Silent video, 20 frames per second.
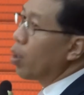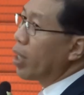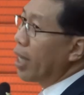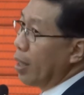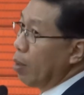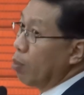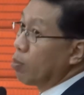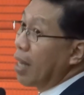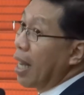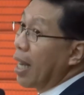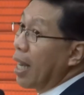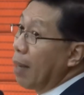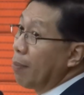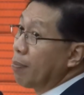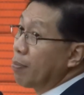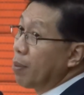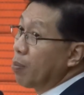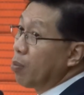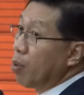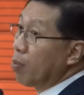ธุรกิจอุตสาห
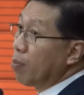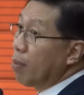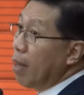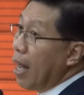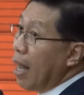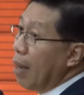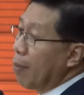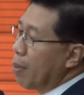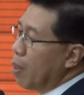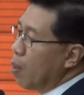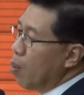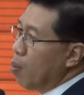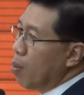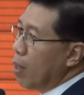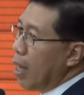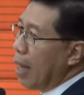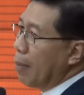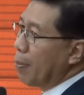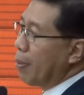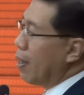กรรมจำนวนมากมีโร
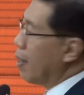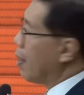งงา